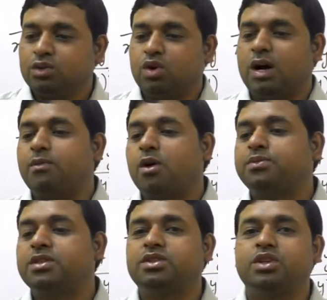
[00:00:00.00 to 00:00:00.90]
तो हम
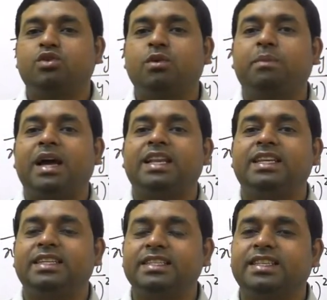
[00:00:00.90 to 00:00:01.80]
ऑप्शन सी को पहले
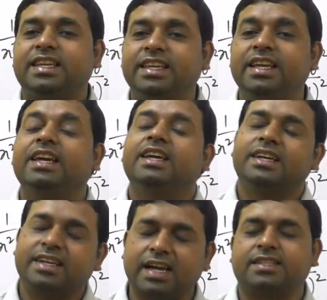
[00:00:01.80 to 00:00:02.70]
ही सही
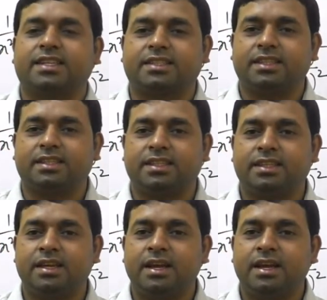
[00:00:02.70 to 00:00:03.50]
कह सकते थे